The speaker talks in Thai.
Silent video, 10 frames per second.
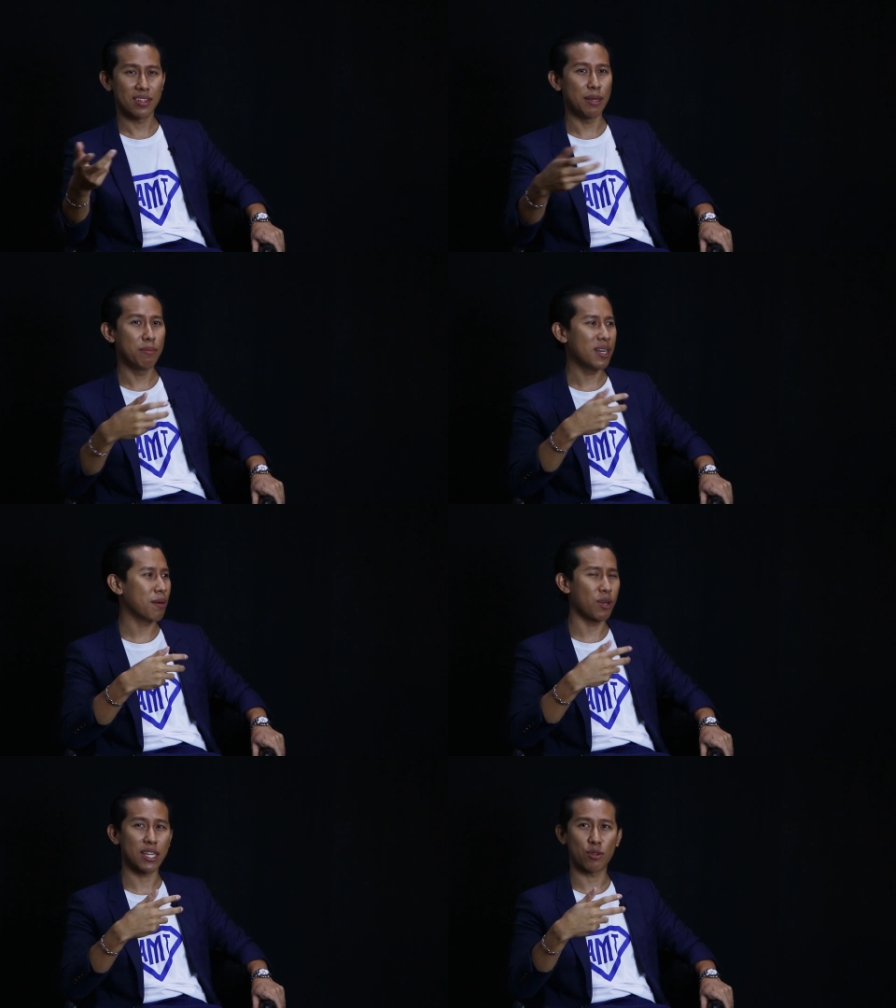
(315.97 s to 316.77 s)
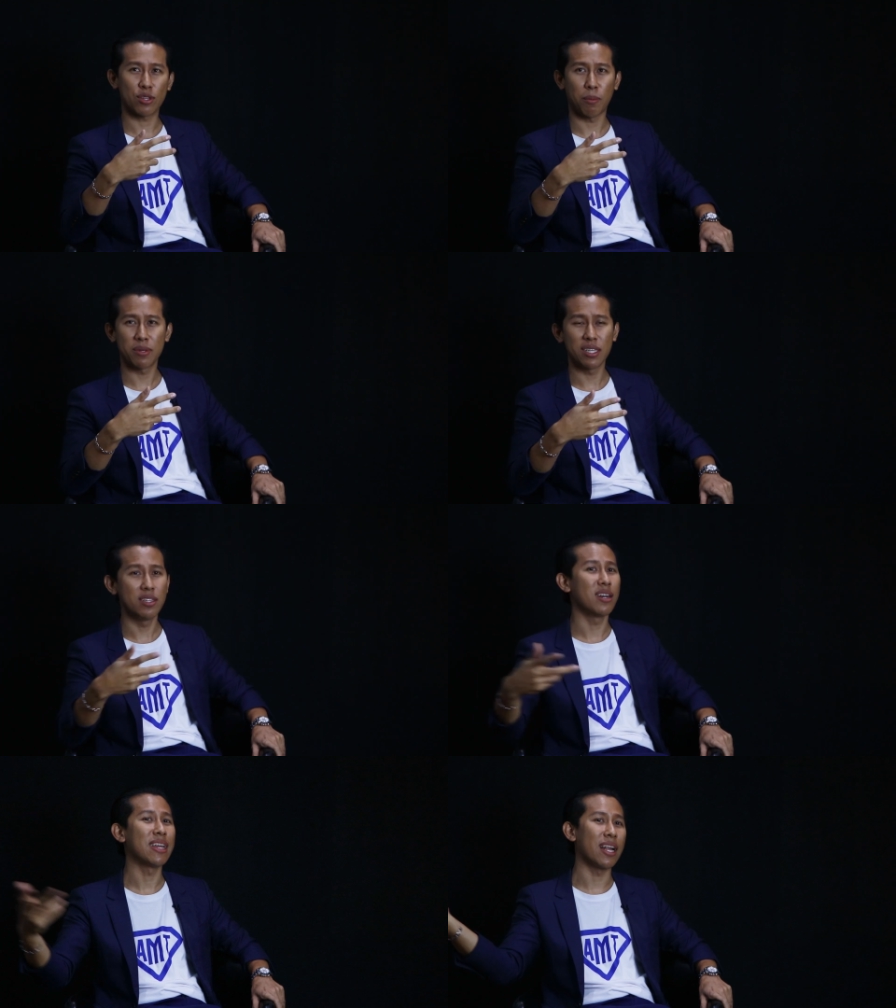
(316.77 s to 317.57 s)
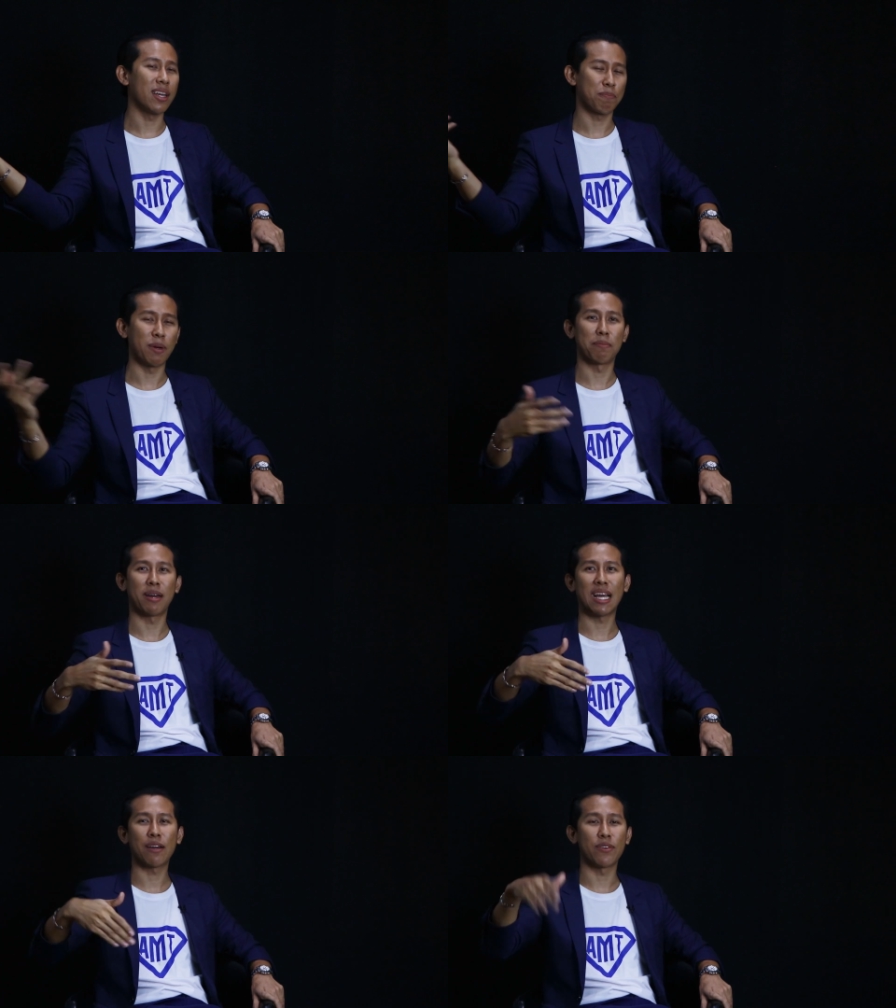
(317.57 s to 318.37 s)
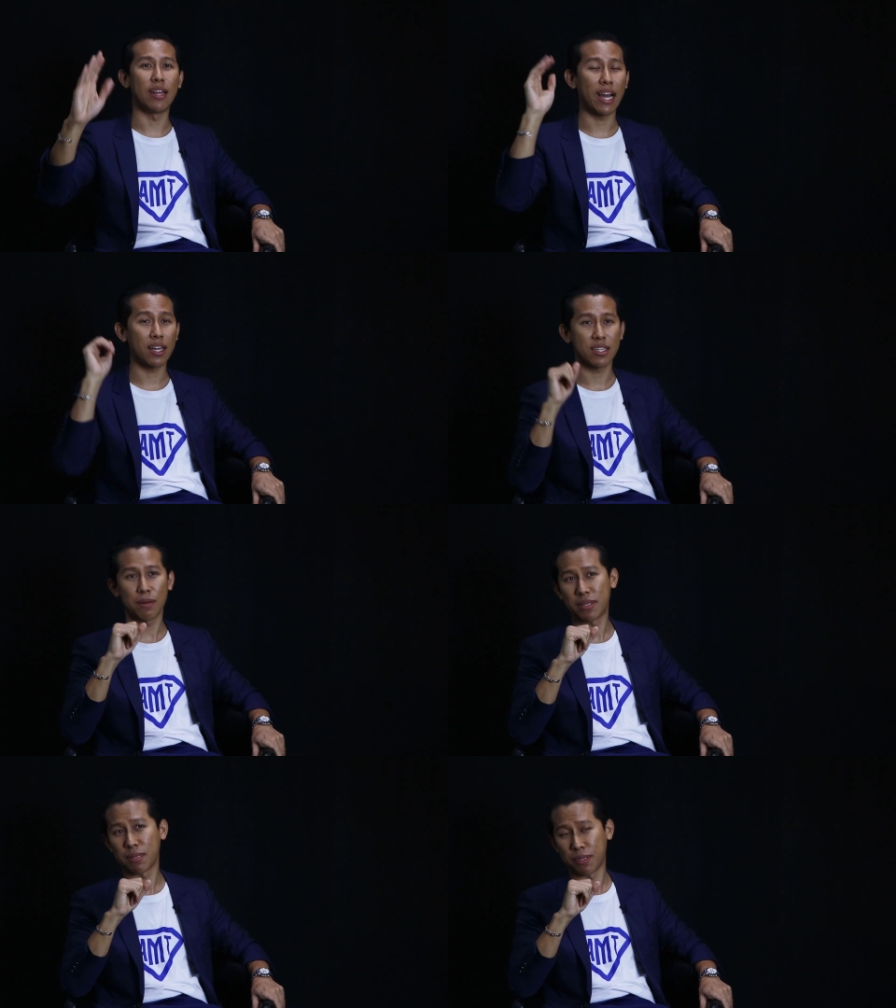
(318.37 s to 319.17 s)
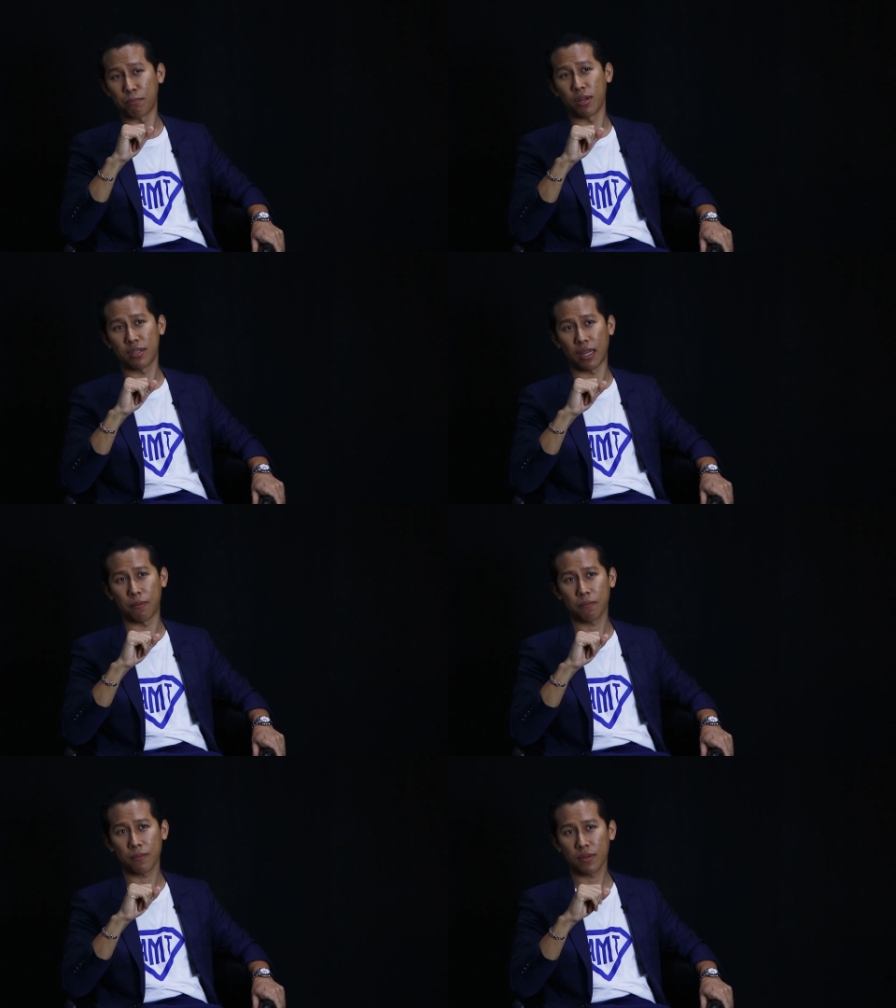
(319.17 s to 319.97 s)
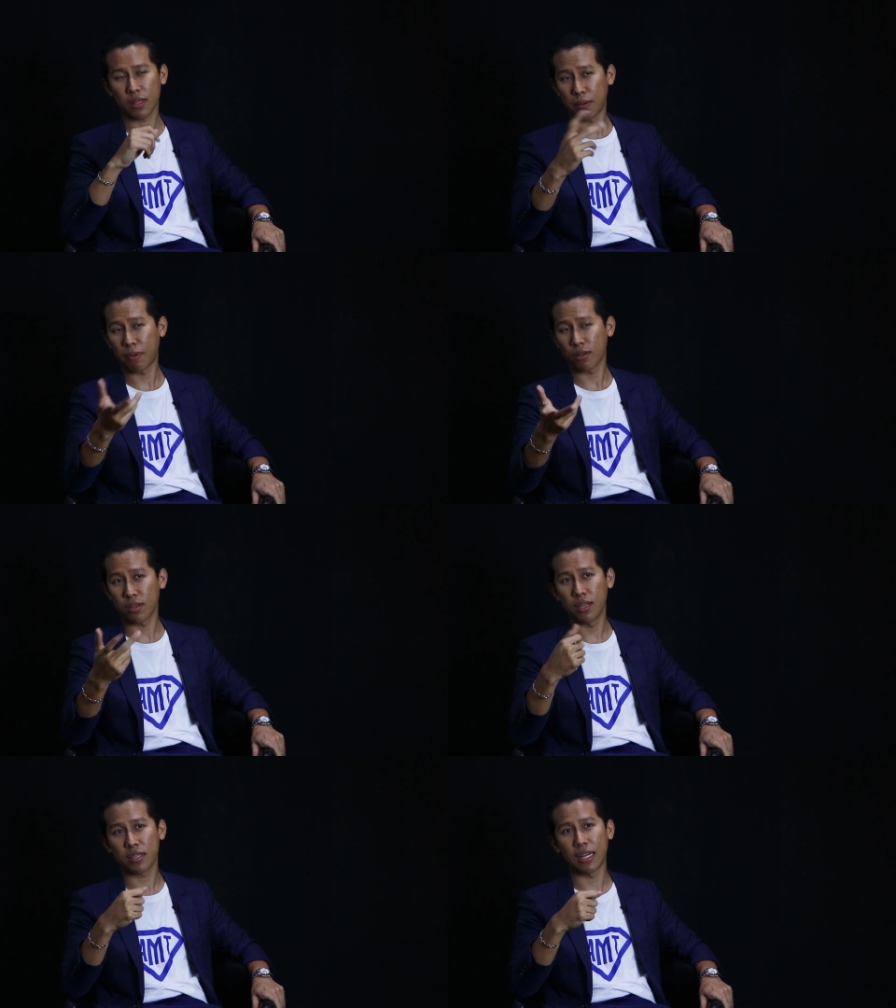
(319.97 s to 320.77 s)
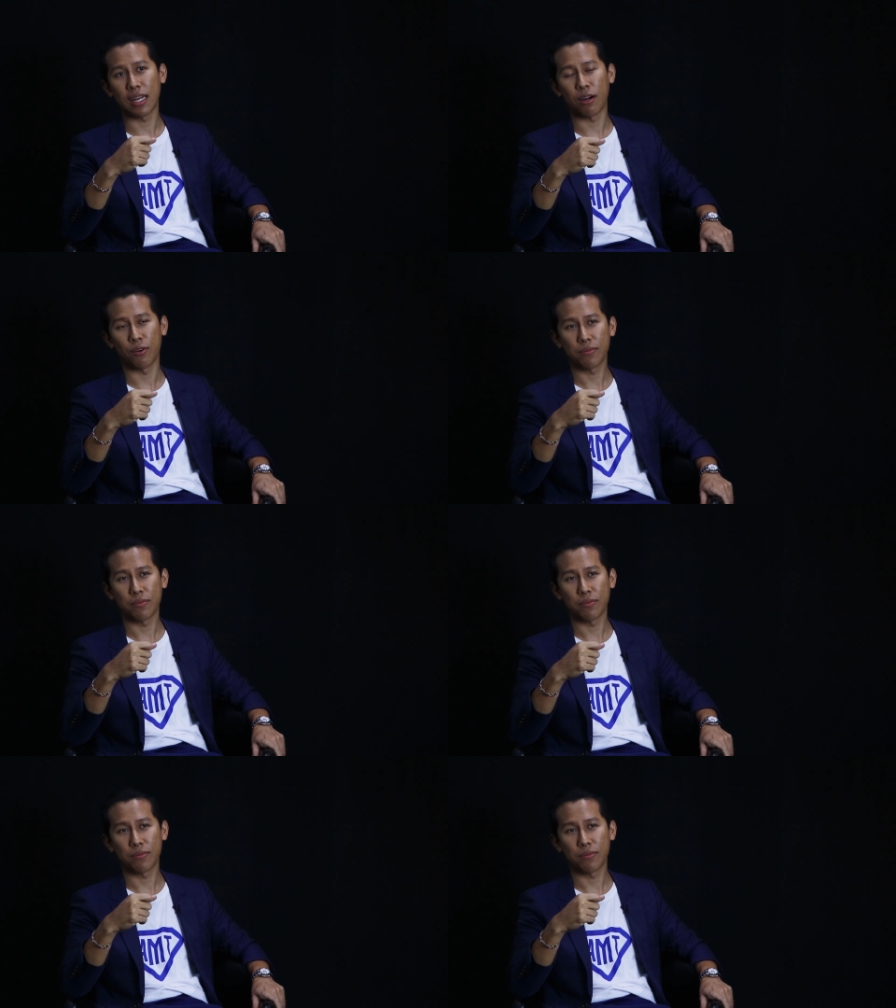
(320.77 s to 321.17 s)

ในเมื่อบริษัทตรวจสอบบัญชีเยอะแยะเลย เปิดมาหน้าฝีแรกก็เจอเป็น 10บสบริษัท ทำไมเขาถึงเลือกใช้เรา